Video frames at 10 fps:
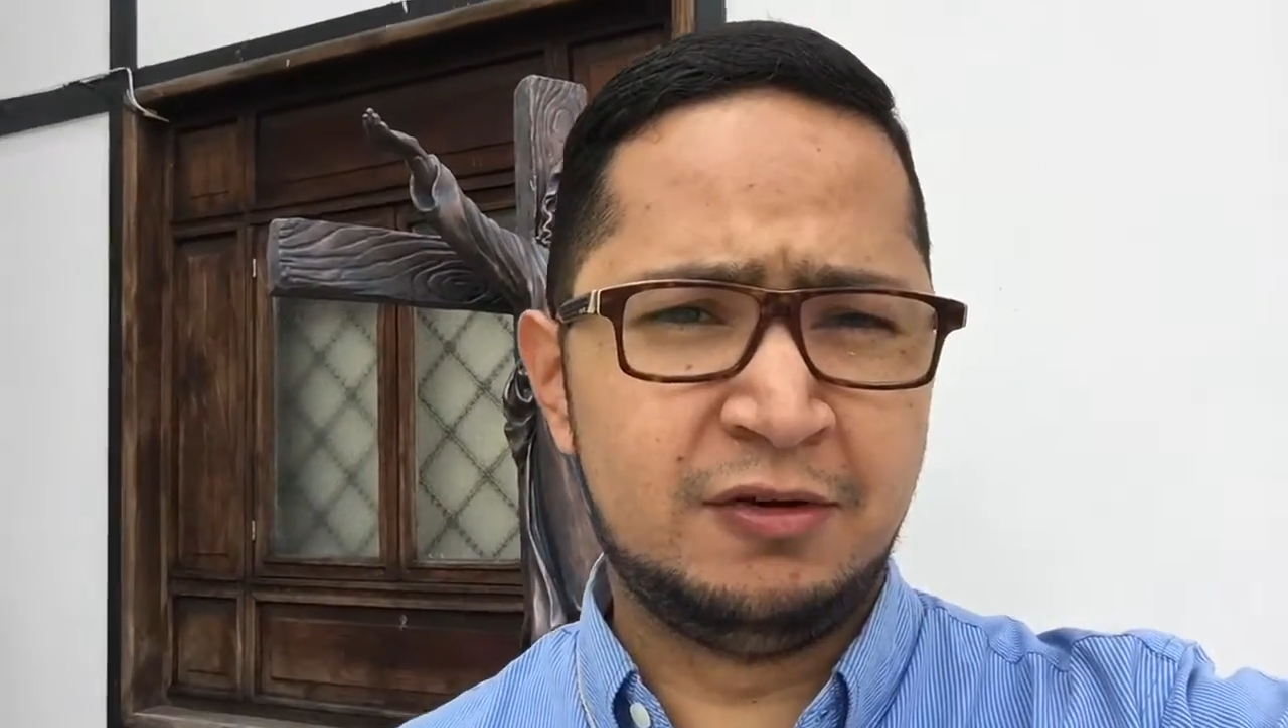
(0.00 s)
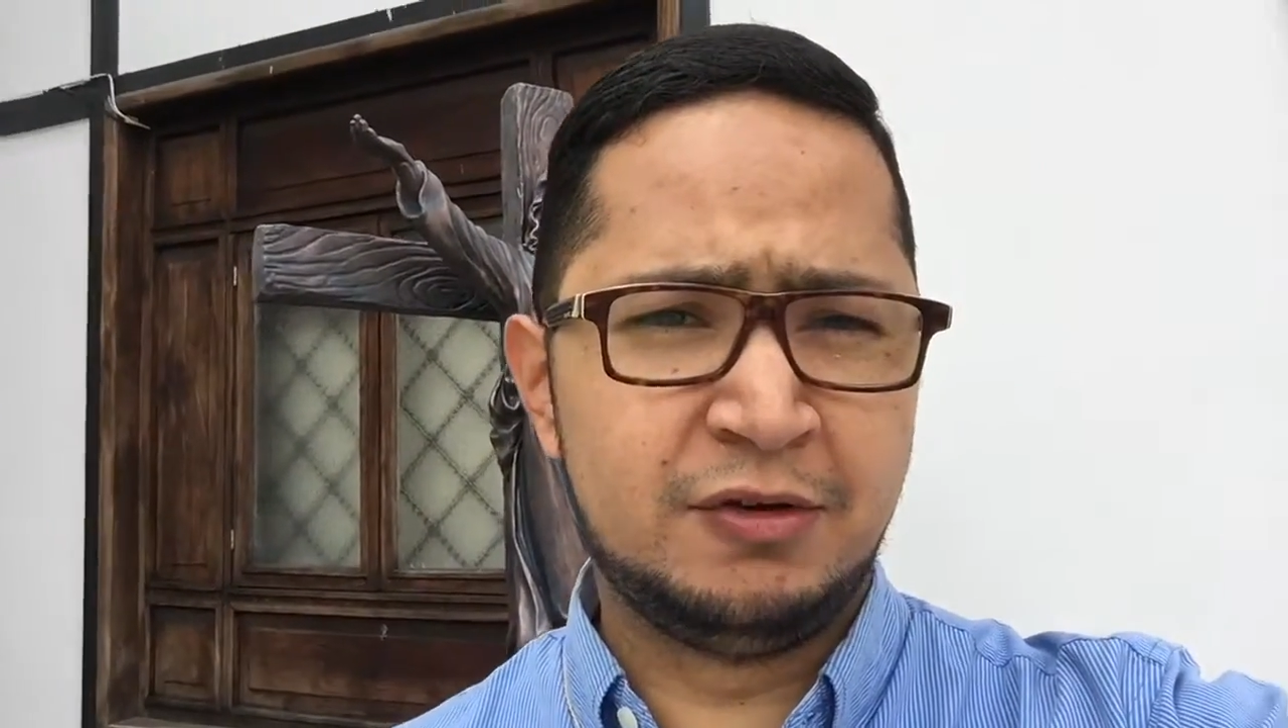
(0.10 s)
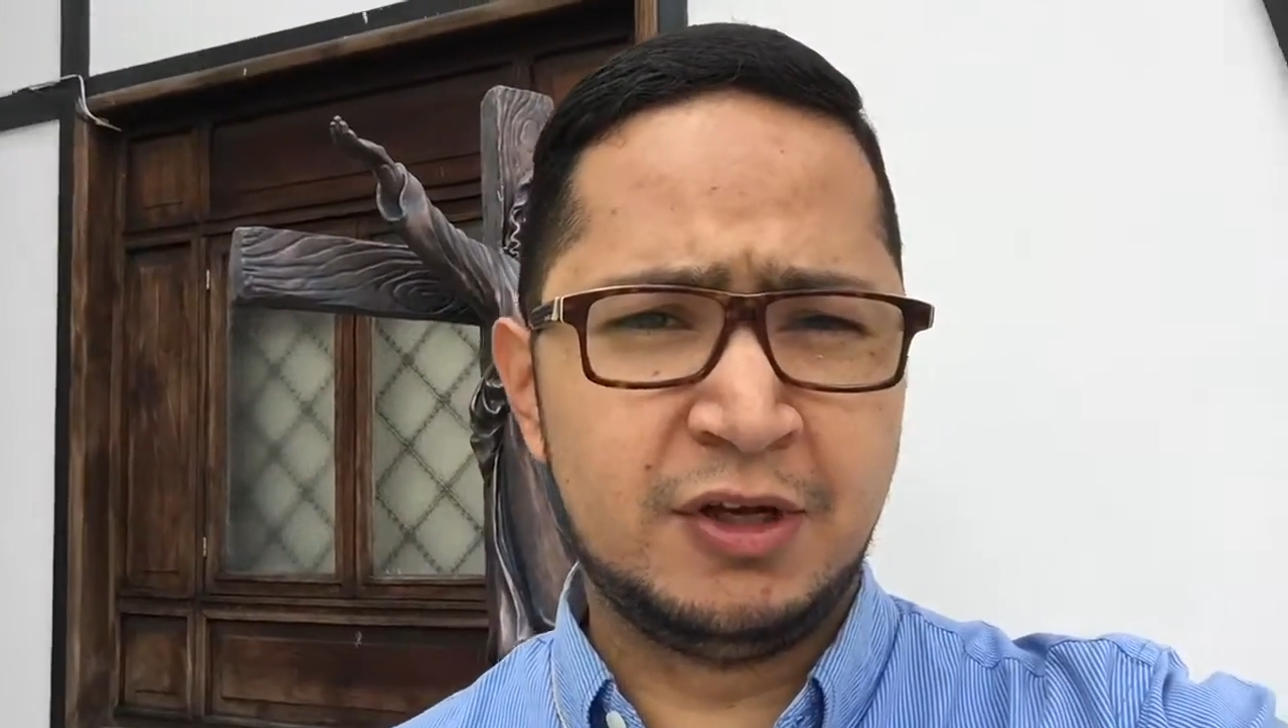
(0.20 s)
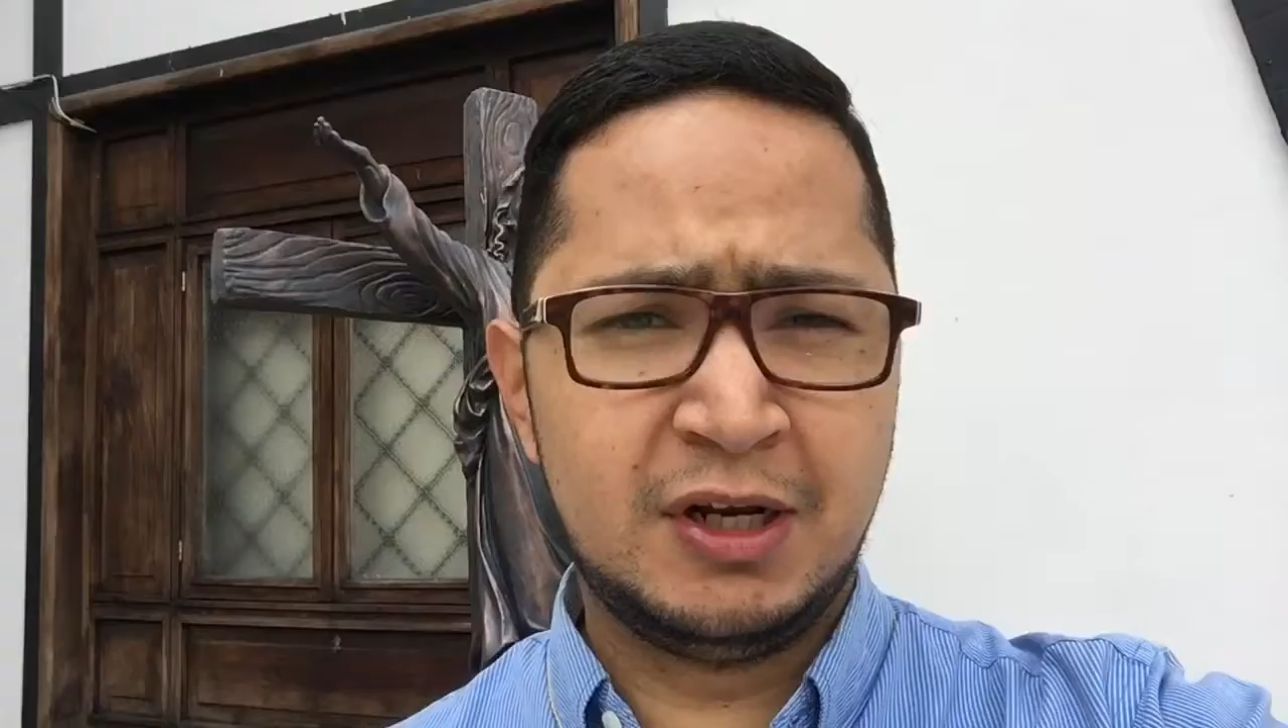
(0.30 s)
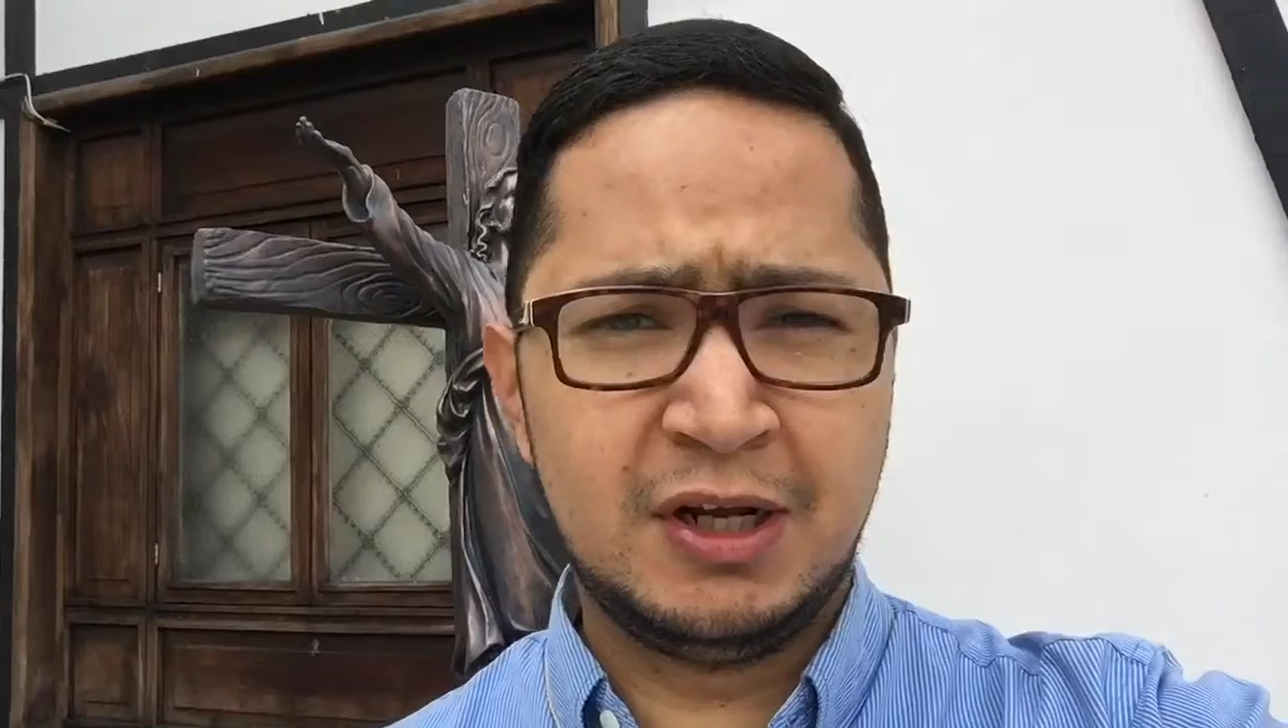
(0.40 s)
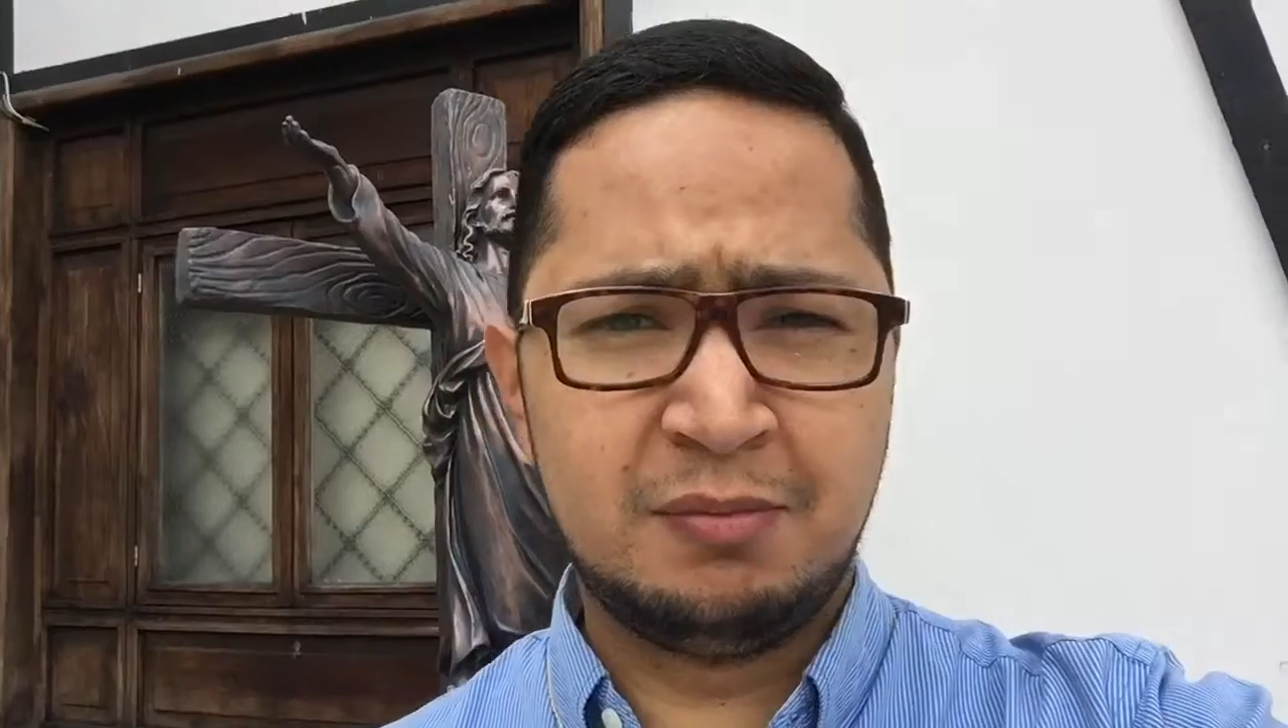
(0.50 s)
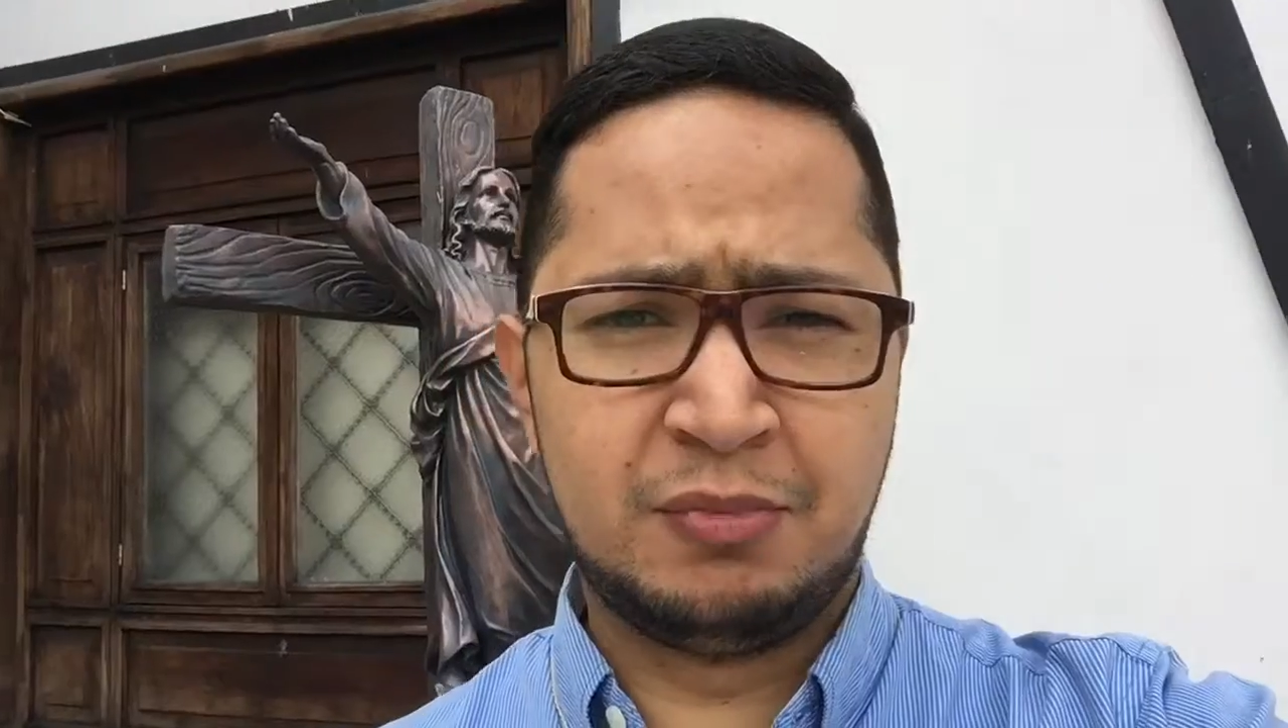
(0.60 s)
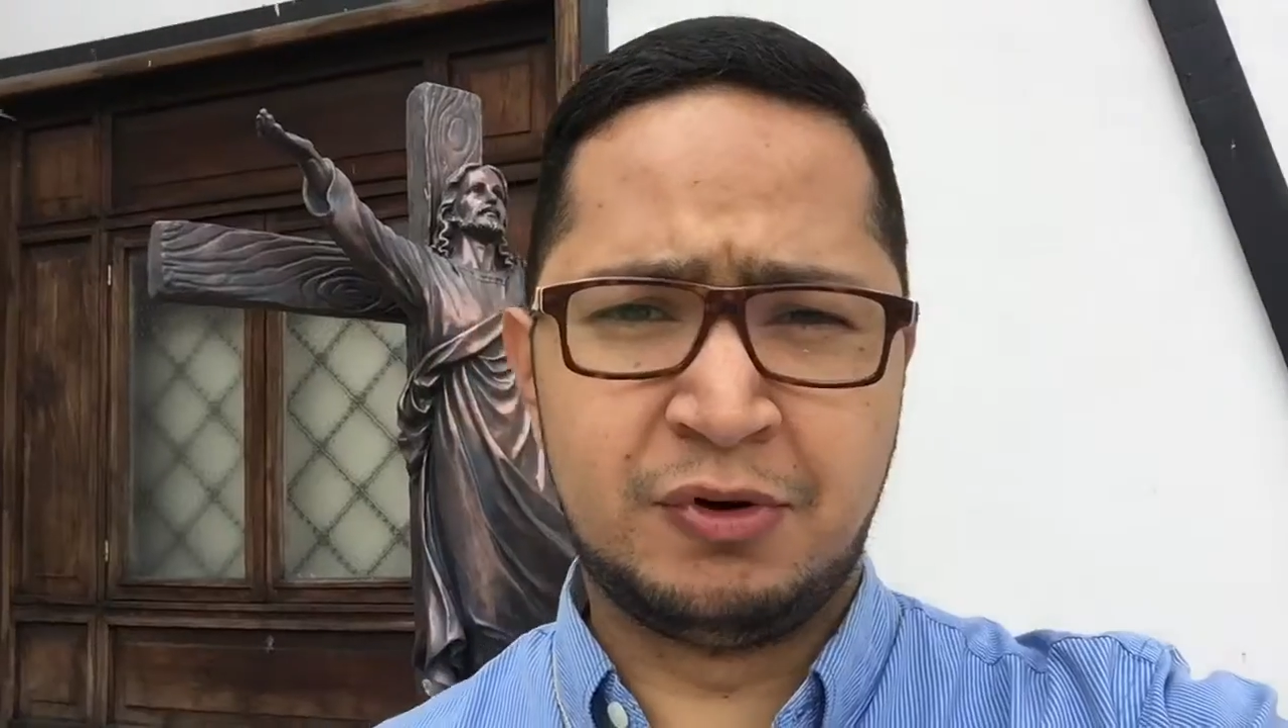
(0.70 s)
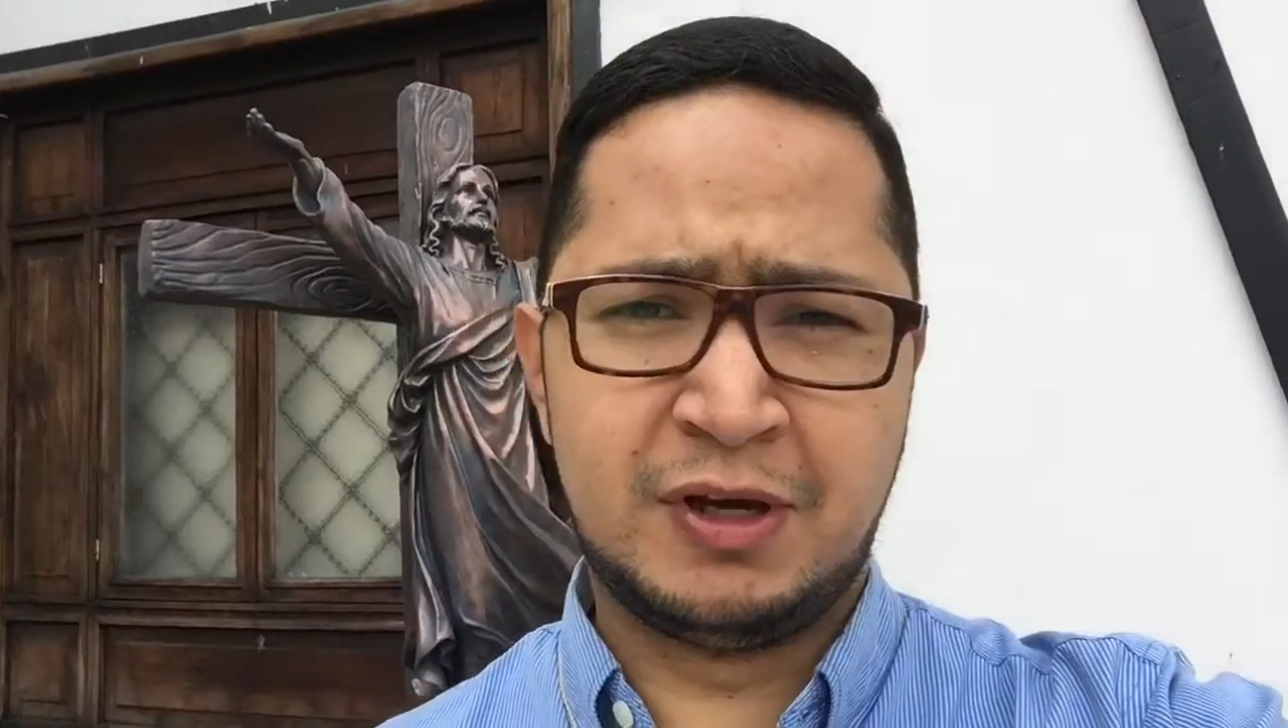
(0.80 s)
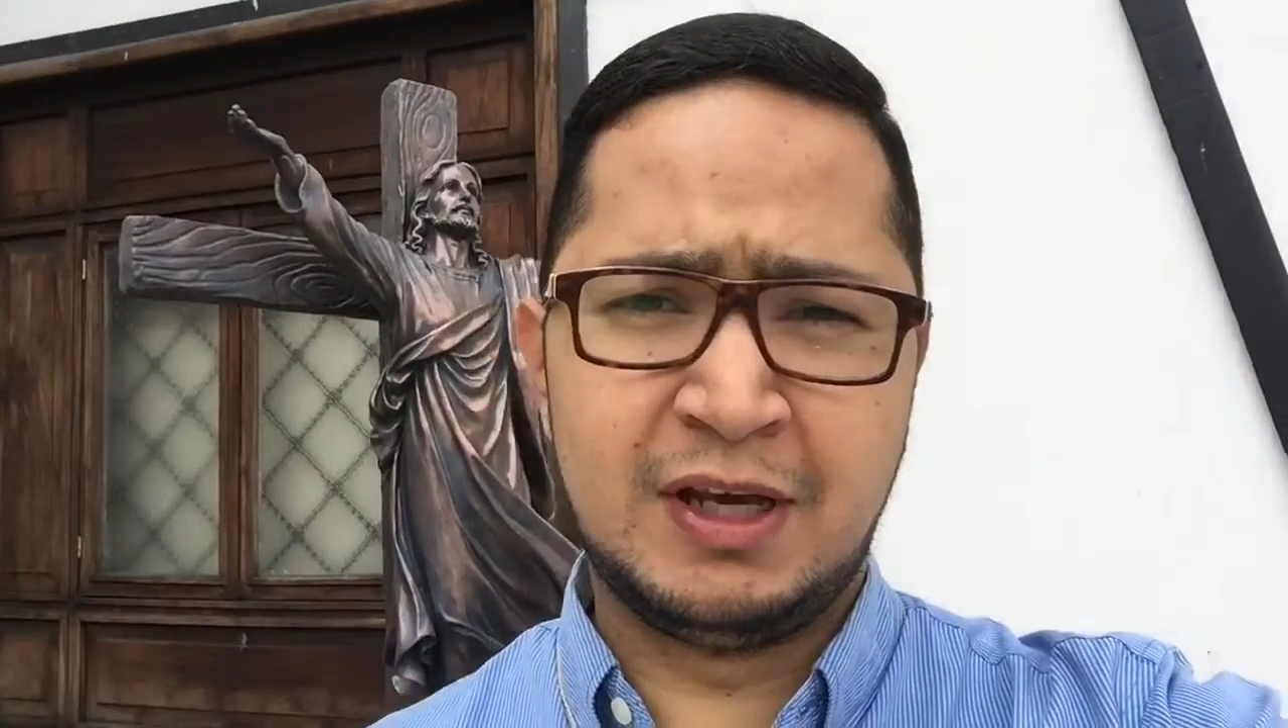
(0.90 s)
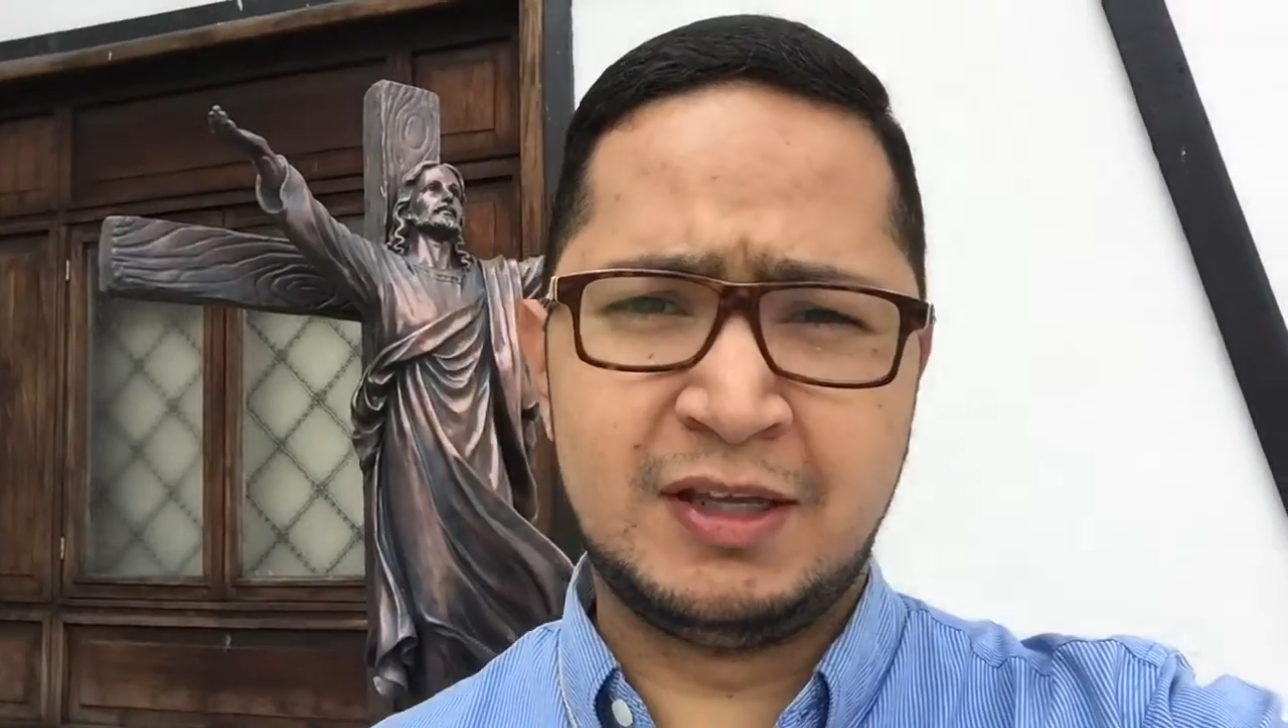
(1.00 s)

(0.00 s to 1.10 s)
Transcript: no tiene por qué